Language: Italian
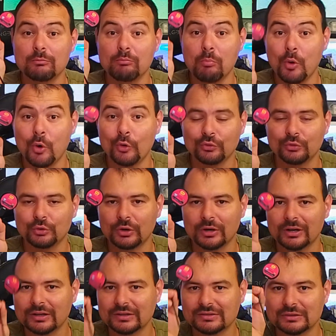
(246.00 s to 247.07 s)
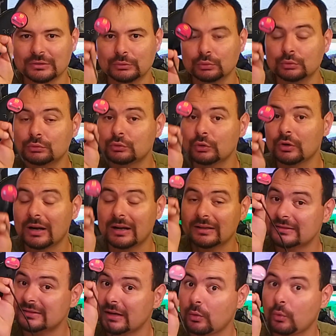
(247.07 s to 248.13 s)
del mondo ragazzi tutto
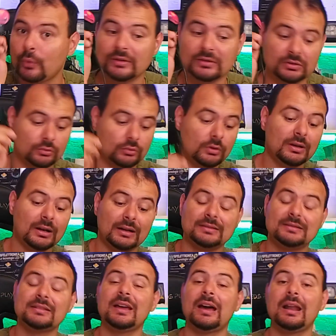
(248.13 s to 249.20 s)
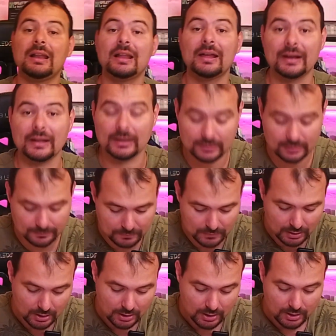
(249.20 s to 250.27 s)
grazie a questo grazie alla rete
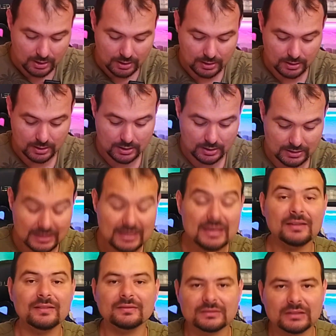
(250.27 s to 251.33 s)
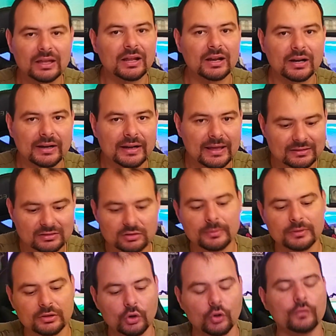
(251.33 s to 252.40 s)
e eh, internet
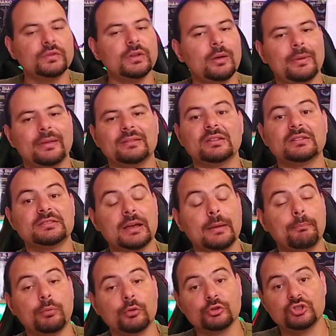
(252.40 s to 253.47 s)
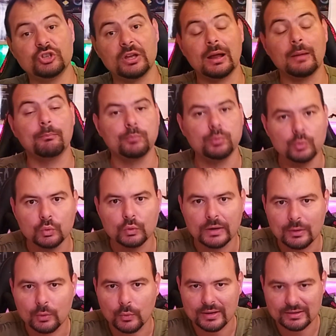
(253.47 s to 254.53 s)
perché ovviamente si appoggerà
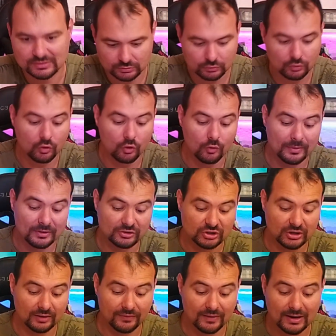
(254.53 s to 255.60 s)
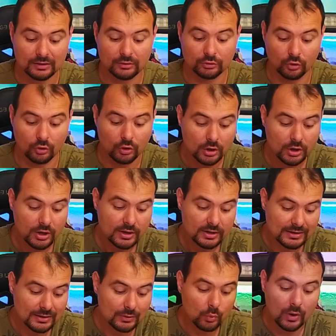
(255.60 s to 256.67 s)
pure questo come già fanno
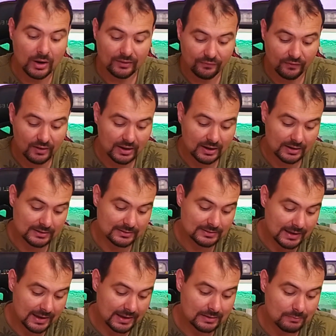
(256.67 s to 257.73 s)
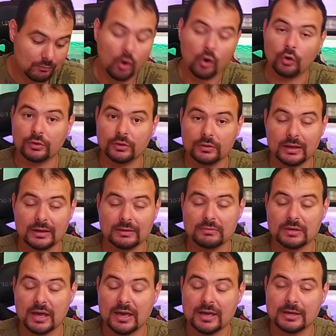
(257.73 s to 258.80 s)
i wifi dei, mod, dei
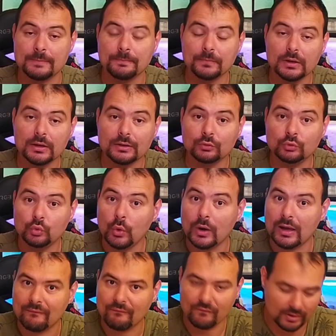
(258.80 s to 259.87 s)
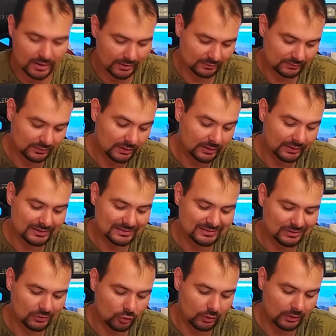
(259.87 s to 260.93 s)
miei due inverter che
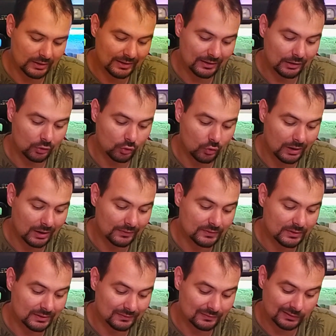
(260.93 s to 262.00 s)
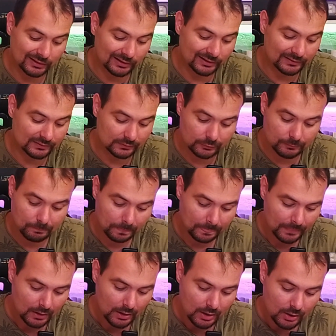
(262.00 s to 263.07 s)
si collegano ad internet
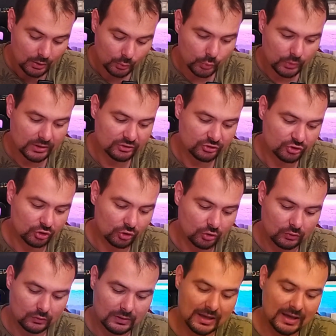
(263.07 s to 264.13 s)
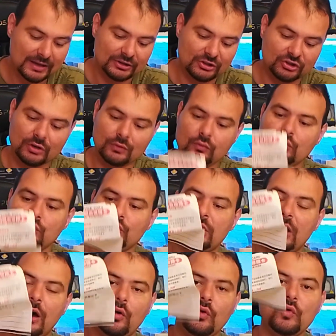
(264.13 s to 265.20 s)
qui ho la
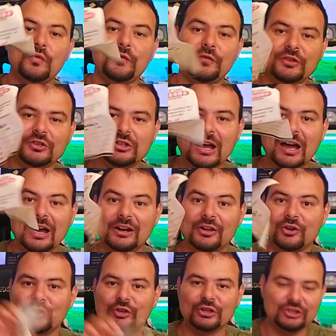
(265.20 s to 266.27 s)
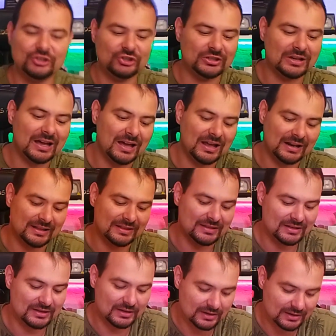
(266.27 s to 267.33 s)
ricevuta ufficiale originale
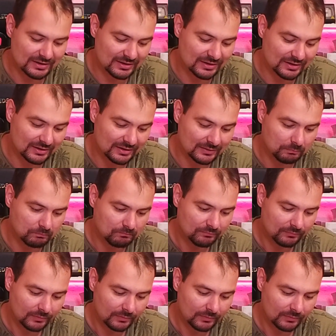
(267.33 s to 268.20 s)
di eh,